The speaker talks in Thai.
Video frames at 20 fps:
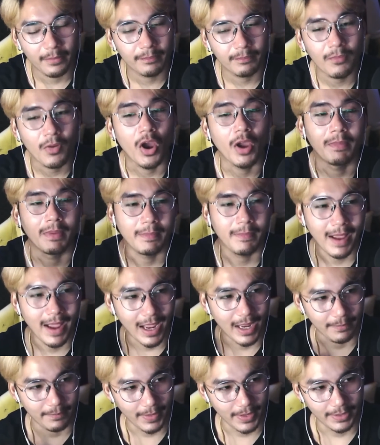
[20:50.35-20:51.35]
ปล่อยมัน
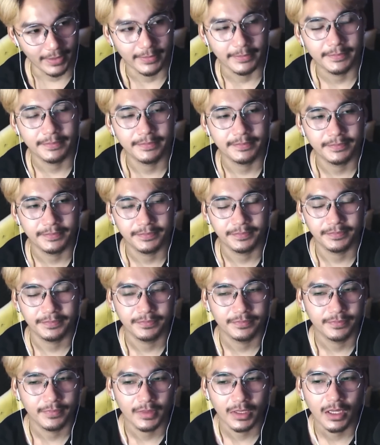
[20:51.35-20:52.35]
ผ่านไป
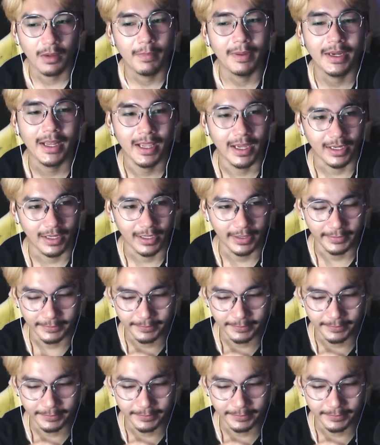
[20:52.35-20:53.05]
ก็ไม่ได้อะไร